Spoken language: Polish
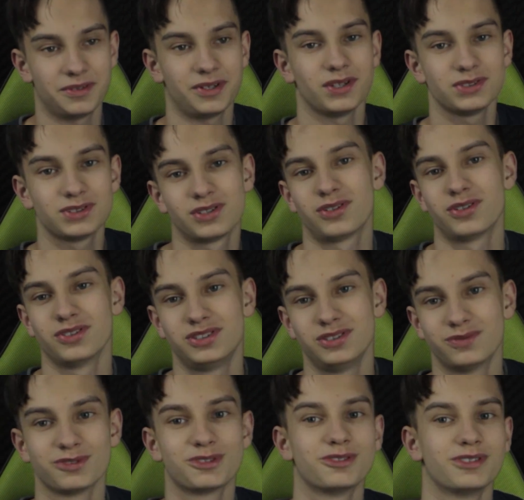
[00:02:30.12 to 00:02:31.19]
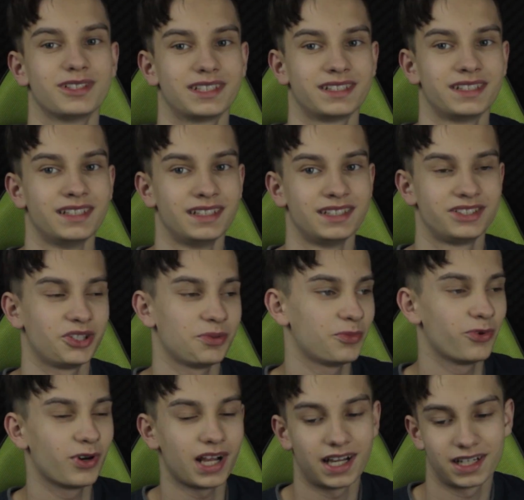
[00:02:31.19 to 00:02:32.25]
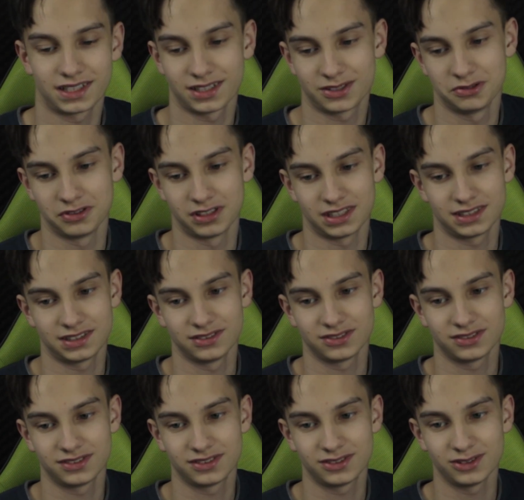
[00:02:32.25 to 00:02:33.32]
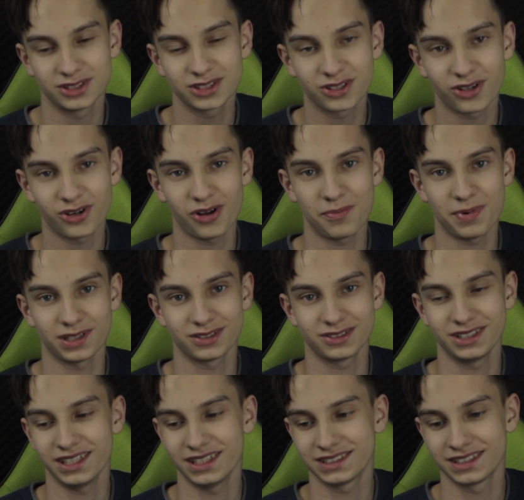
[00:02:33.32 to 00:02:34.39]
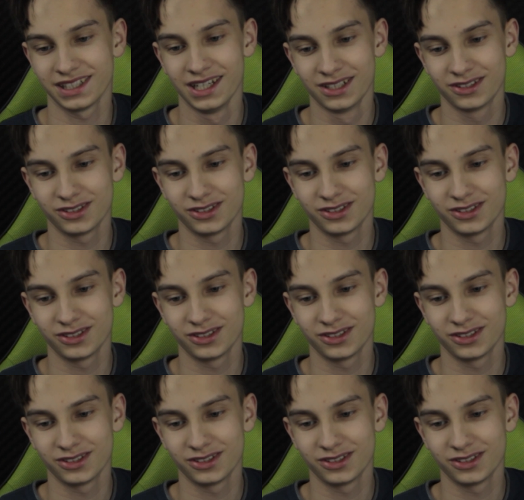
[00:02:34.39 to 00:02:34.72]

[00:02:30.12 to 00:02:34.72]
o co chodzi w ogóle? Czemu rak akurat? No, to jest choroba, to nie jest.